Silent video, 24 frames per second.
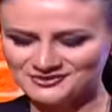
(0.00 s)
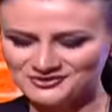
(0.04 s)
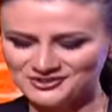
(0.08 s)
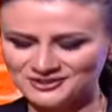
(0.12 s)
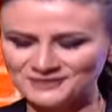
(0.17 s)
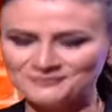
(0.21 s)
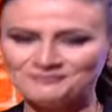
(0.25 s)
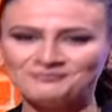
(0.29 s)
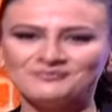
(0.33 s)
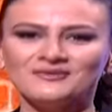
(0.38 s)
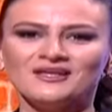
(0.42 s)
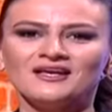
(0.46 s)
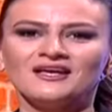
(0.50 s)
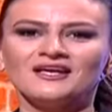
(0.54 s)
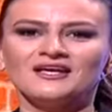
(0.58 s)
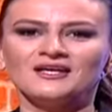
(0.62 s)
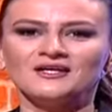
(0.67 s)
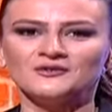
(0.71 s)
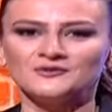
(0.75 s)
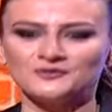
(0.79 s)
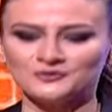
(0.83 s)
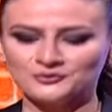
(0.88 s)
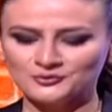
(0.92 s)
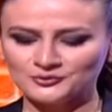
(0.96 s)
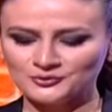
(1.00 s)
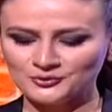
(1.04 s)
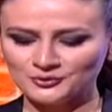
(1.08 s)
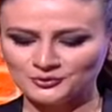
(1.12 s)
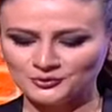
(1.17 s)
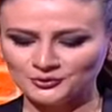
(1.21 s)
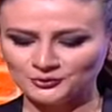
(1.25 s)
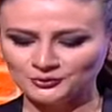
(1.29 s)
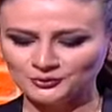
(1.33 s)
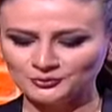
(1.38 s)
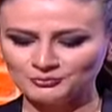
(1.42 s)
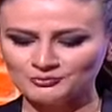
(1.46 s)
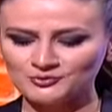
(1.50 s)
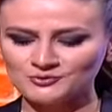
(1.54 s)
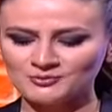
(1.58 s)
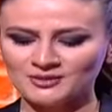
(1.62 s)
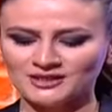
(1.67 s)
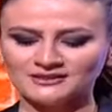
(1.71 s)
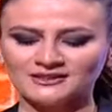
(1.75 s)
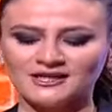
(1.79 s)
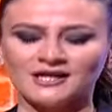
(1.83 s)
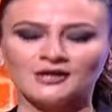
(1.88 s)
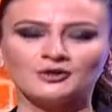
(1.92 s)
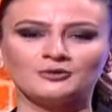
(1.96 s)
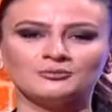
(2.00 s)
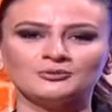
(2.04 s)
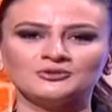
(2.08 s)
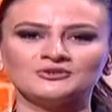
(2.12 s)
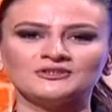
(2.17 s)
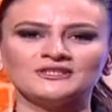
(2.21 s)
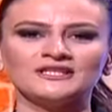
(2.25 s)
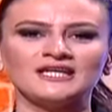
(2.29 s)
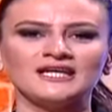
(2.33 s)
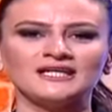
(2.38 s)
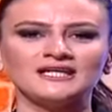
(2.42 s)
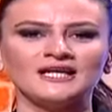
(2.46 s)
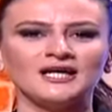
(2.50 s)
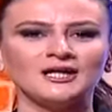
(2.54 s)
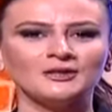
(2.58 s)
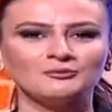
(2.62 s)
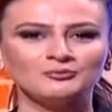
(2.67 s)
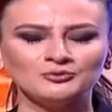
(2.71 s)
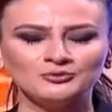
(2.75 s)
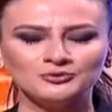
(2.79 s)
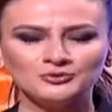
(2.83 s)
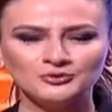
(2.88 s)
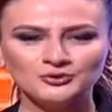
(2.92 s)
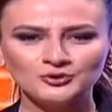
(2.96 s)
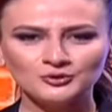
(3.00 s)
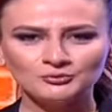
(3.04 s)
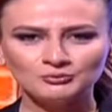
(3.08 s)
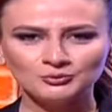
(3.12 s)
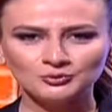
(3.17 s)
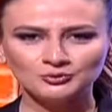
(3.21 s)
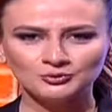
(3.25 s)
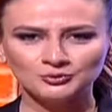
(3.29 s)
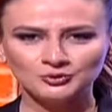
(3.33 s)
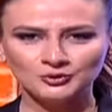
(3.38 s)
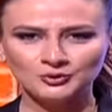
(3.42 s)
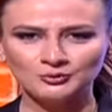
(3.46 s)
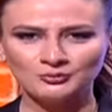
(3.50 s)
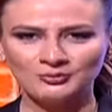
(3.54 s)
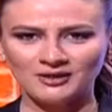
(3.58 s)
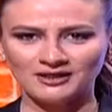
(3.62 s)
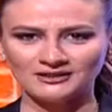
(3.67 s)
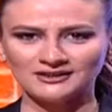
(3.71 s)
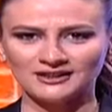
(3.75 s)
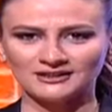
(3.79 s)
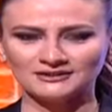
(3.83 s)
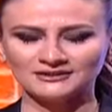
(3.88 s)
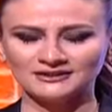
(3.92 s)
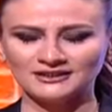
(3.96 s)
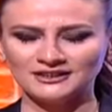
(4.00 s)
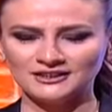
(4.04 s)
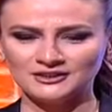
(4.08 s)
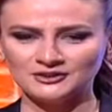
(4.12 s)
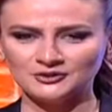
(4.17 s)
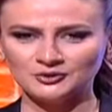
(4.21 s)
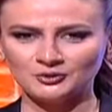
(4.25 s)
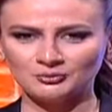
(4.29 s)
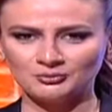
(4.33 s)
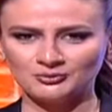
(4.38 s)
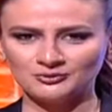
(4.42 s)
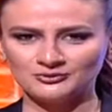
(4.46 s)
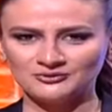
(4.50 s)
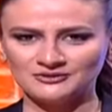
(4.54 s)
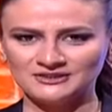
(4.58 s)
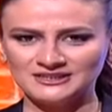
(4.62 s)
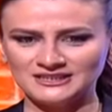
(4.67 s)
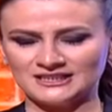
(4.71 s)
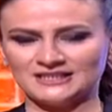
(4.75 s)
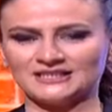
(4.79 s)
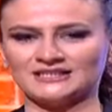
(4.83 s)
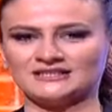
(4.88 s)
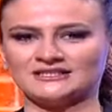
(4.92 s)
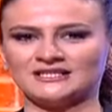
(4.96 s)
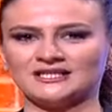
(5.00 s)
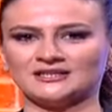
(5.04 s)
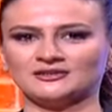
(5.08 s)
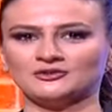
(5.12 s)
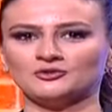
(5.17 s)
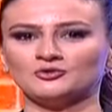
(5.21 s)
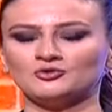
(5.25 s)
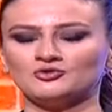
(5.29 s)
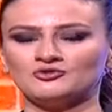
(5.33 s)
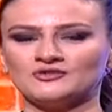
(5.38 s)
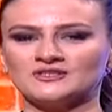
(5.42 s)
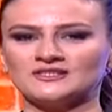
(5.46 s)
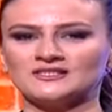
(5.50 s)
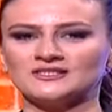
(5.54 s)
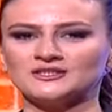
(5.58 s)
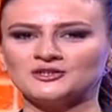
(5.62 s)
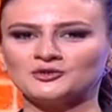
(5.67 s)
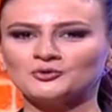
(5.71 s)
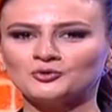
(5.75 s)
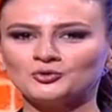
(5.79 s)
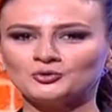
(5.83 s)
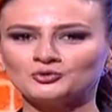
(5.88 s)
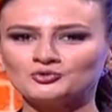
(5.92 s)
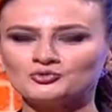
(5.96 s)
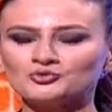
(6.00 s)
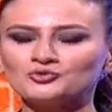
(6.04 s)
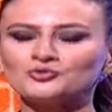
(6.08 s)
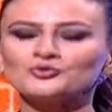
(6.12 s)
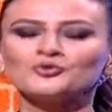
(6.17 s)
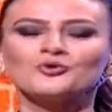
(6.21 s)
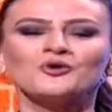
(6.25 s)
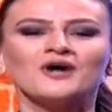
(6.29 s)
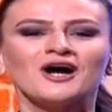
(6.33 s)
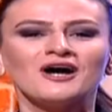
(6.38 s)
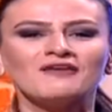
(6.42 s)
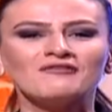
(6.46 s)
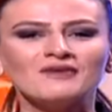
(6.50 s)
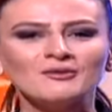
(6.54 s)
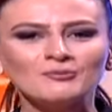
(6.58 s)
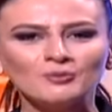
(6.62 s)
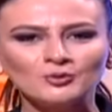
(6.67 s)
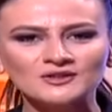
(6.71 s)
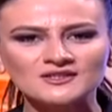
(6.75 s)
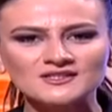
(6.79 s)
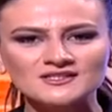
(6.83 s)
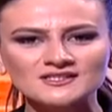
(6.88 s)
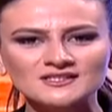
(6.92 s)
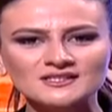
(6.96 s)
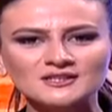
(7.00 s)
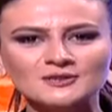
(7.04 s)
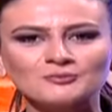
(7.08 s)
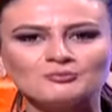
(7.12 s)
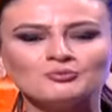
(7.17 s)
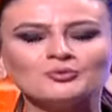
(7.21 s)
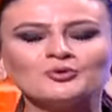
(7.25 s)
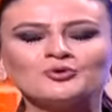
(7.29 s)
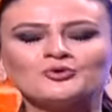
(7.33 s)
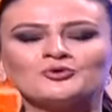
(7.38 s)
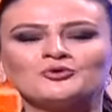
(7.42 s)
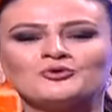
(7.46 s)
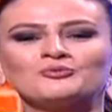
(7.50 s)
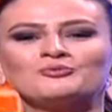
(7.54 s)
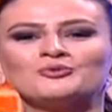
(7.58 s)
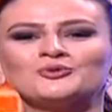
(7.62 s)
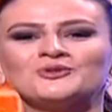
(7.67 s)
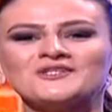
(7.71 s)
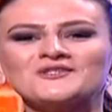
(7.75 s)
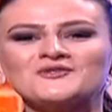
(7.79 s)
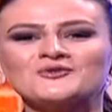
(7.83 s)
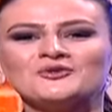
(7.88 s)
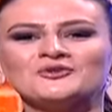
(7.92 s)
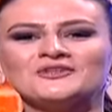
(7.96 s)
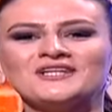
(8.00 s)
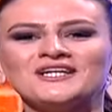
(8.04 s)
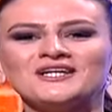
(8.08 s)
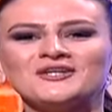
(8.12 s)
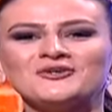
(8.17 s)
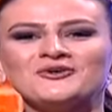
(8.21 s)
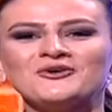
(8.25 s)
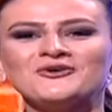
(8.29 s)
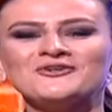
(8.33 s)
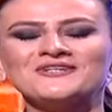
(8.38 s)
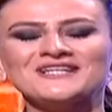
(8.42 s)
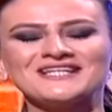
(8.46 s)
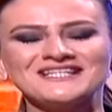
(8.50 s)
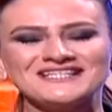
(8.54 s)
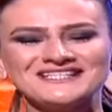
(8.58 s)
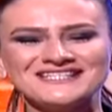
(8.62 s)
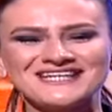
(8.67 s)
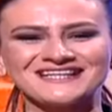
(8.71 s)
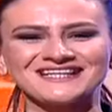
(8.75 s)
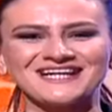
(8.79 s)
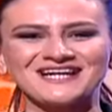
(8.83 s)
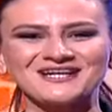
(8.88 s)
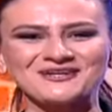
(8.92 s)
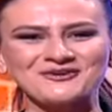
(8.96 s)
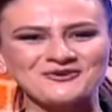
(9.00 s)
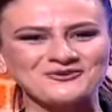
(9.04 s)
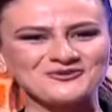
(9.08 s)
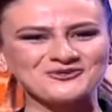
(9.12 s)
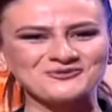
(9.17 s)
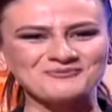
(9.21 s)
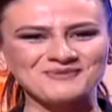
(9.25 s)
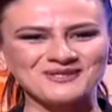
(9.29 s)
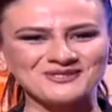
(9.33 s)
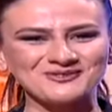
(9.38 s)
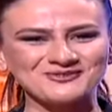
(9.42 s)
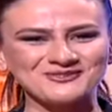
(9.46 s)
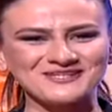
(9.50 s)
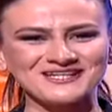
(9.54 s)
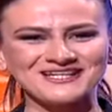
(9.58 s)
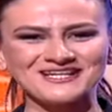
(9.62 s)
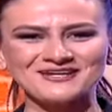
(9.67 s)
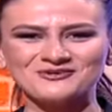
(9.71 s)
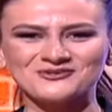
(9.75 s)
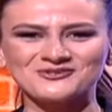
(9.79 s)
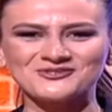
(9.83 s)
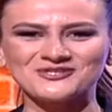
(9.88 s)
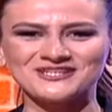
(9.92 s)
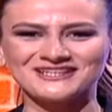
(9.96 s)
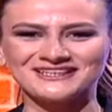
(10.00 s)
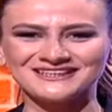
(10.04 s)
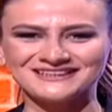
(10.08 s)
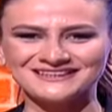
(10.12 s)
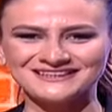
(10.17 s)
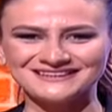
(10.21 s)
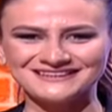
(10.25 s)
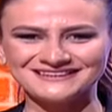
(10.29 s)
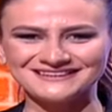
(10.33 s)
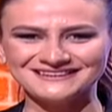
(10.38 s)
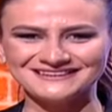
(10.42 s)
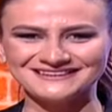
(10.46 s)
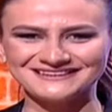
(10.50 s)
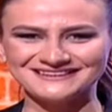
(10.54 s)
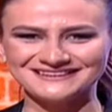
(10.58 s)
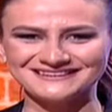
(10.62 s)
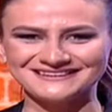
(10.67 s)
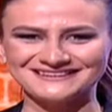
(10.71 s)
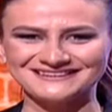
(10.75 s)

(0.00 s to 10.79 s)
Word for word: için. Stüdyo konuğumuz Balkan Robotik Genel Müdürü Mutlu Balkan'la robotik teknolojisini konuştuk. Kahve molası Bugün burada sona eriyor. Yarın tekrar görüşmek üzere. Hoşçakalın.